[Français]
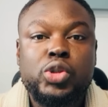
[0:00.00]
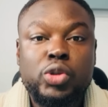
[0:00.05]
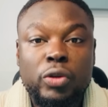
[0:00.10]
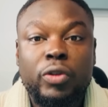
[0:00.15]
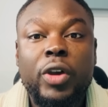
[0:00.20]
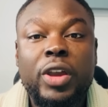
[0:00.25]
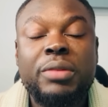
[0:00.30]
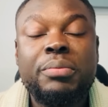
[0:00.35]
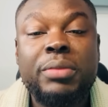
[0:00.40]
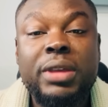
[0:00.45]
tu
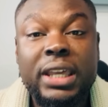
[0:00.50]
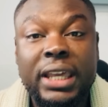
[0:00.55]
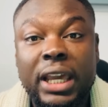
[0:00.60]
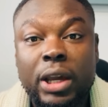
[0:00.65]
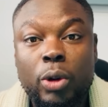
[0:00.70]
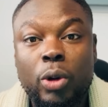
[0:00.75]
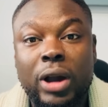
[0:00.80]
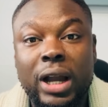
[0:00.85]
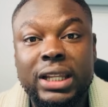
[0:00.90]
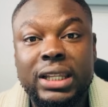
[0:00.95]
veux
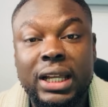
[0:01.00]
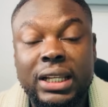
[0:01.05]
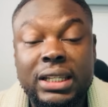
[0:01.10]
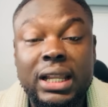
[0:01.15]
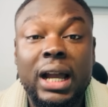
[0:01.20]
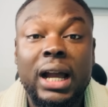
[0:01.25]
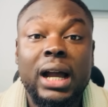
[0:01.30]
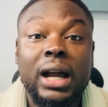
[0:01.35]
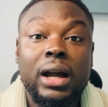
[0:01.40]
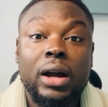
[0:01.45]
immigrer au
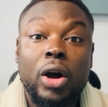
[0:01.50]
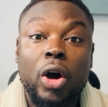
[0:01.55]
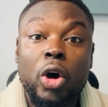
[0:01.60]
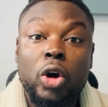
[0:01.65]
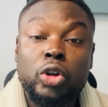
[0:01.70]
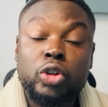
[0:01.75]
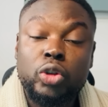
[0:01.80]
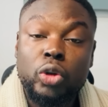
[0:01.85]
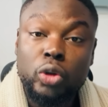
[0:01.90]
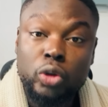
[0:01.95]
Canada
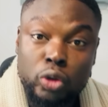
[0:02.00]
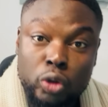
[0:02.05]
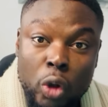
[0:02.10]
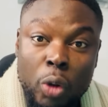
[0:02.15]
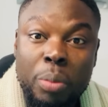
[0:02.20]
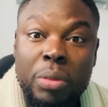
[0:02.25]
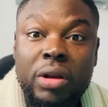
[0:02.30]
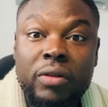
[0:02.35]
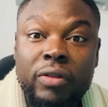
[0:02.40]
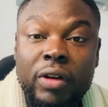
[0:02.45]
entre
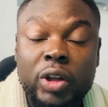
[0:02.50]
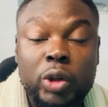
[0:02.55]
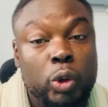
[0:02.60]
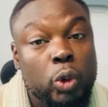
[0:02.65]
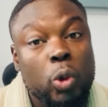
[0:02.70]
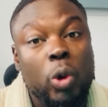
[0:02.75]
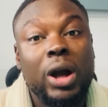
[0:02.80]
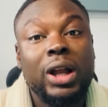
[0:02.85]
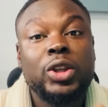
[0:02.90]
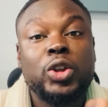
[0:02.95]

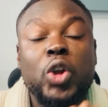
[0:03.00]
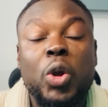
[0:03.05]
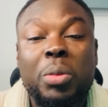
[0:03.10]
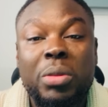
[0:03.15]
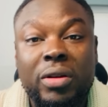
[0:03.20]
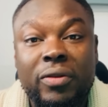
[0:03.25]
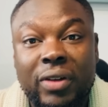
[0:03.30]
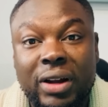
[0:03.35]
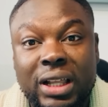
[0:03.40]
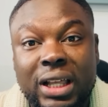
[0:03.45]
2023,
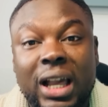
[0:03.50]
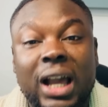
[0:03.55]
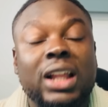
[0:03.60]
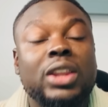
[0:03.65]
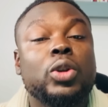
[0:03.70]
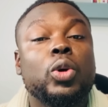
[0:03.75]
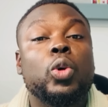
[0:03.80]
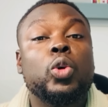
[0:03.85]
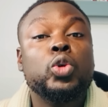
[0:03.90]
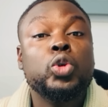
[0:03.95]

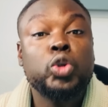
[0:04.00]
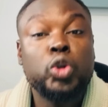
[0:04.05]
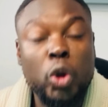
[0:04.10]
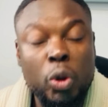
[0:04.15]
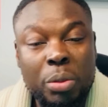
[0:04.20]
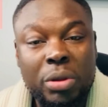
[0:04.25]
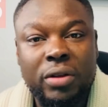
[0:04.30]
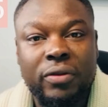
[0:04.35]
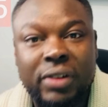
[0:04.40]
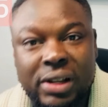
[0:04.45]
2024 ou
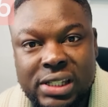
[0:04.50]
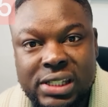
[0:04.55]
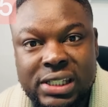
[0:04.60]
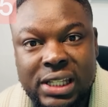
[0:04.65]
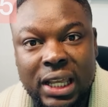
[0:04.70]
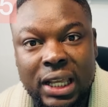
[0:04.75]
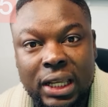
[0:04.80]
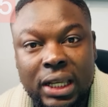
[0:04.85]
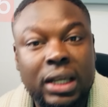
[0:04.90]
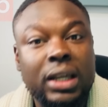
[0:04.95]

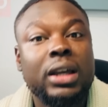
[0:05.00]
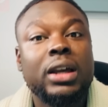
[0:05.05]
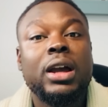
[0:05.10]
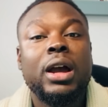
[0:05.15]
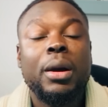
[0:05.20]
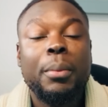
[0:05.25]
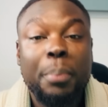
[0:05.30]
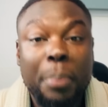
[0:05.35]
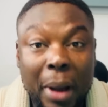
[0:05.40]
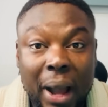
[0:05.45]
2025
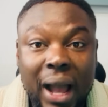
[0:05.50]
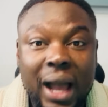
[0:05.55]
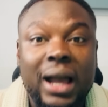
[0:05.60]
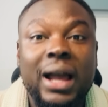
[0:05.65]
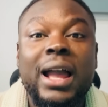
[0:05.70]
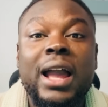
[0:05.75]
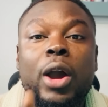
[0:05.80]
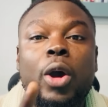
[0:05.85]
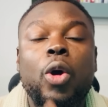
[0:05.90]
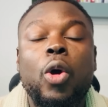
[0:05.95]

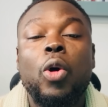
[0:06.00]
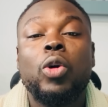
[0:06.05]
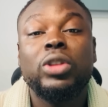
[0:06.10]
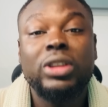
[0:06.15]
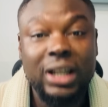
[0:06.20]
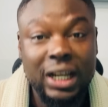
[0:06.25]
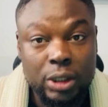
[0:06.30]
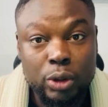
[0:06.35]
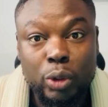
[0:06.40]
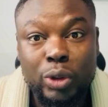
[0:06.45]
par un
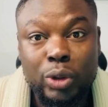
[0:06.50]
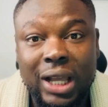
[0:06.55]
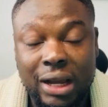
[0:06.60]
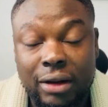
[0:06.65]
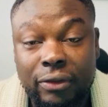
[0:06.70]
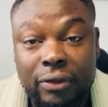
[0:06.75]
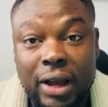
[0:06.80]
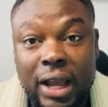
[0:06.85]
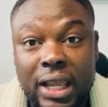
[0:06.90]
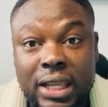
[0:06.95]
contrat de
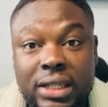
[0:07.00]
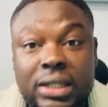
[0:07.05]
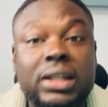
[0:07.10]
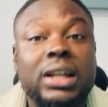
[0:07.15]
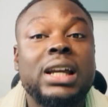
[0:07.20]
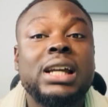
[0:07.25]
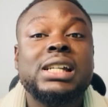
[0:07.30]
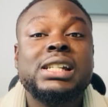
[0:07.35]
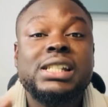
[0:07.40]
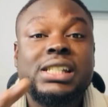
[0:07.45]
travail,
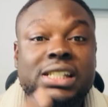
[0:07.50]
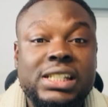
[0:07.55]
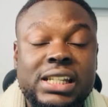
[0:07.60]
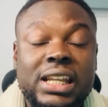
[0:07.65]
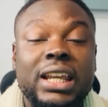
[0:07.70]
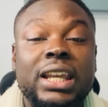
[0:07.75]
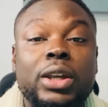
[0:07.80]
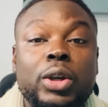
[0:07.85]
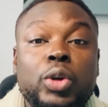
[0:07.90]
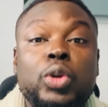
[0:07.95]

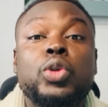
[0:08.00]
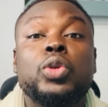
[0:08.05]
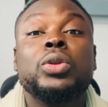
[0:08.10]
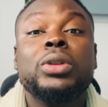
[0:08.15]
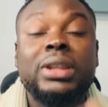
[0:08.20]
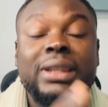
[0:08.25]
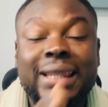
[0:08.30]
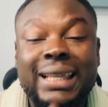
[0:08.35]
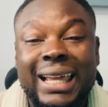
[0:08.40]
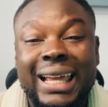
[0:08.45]
j'ai
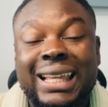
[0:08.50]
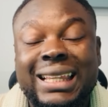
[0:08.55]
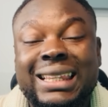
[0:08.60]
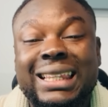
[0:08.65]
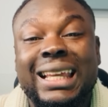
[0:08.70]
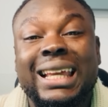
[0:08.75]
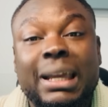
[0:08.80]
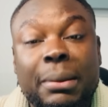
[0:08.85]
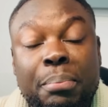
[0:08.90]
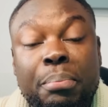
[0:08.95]
une très
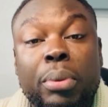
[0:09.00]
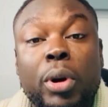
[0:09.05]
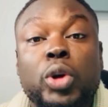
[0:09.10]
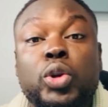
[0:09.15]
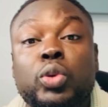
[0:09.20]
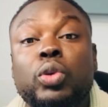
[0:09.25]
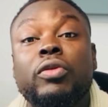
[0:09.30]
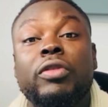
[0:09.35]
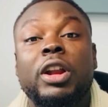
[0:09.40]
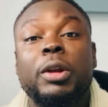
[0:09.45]
très
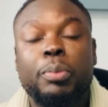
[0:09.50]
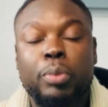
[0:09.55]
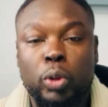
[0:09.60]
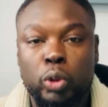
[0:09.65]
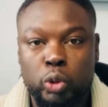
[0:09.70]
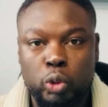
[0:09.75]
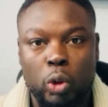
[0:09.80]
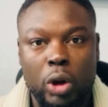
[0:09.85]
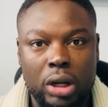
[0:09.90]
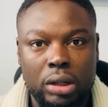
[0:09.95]
bonne nouvelle
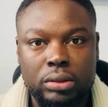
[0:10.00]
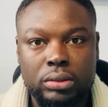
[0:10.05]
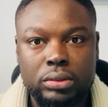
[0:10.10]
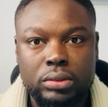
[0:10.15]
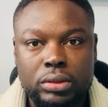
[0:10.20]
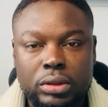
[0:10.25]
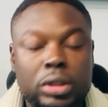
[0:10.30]
pour toi.